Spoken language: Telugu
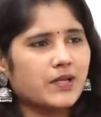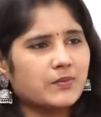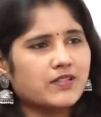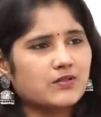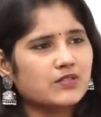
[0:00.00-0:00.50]

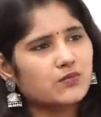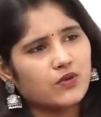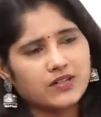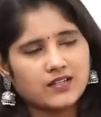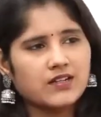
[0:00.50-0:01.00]
పేమెంట్స్ గురించి
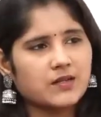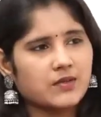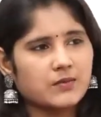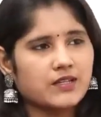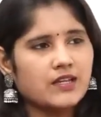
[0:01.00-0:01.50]
వాట్ ఎవర్ ఇట్
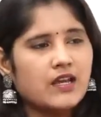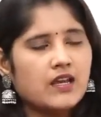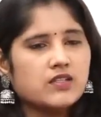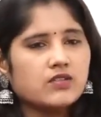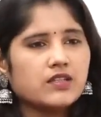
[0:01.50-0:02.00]
మేబీ
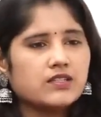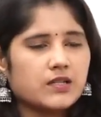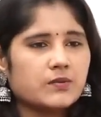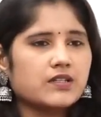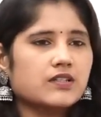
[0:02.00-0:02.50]
సో ఆ
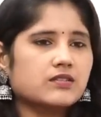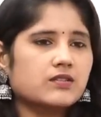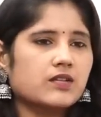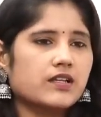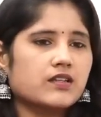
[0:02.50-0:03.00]

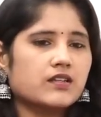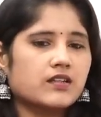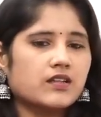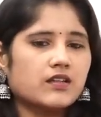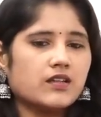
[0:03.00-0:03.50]
జబర్దస్త్లో ఏంటంటే